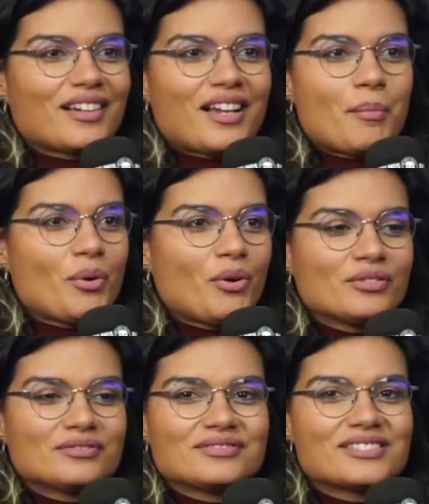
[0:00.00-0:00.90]

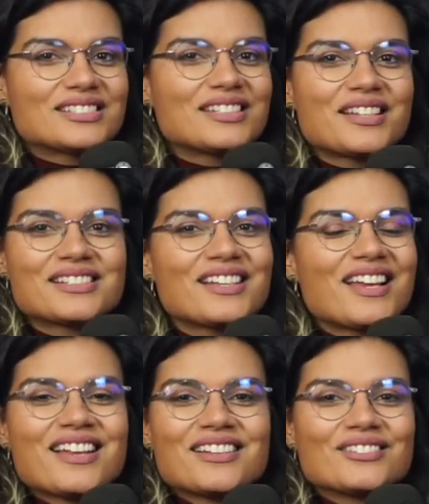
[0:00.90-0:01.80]
Amor,
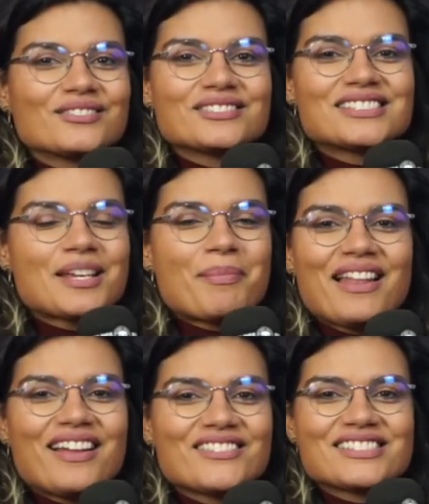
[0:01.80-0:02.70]
sem,
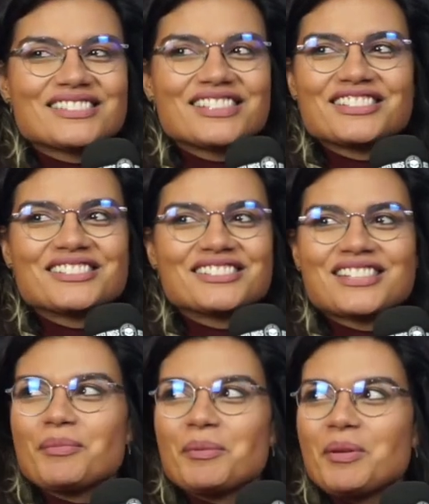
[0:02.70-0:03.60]
palavras, gente,
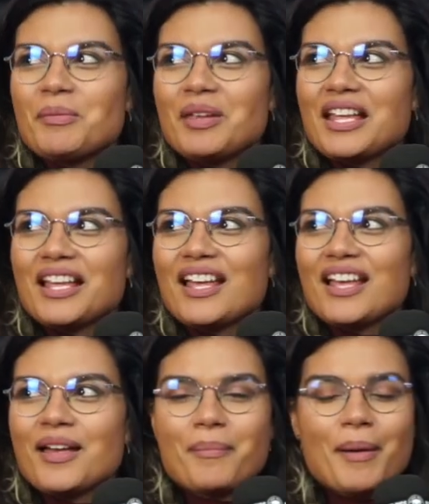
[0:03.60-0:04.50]
sem mimimi, é,
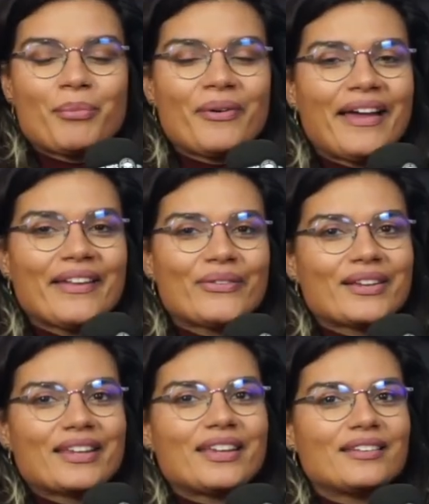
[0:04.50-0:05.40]
é papo
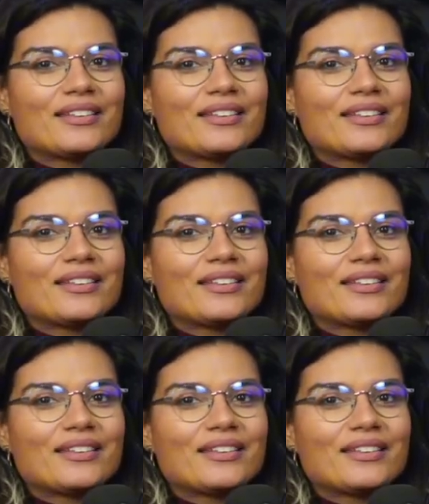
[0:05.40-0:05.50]
reto aqui.